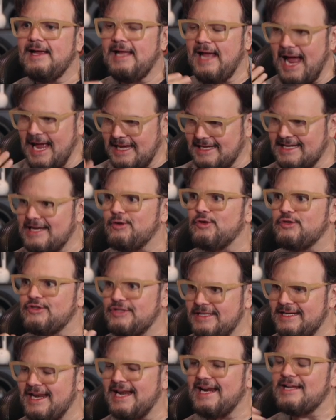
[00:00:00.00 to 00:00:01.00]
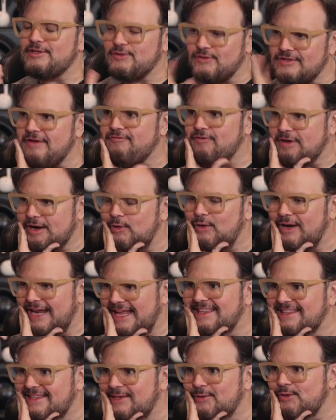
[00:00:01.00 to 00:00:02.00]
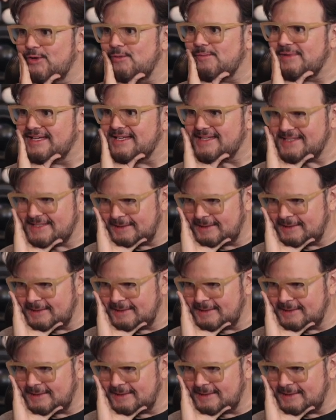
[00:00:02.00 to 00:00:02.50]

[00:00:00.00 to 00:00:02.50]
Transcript: Hay que cocinar las cosas a fuego lento, ¿no, me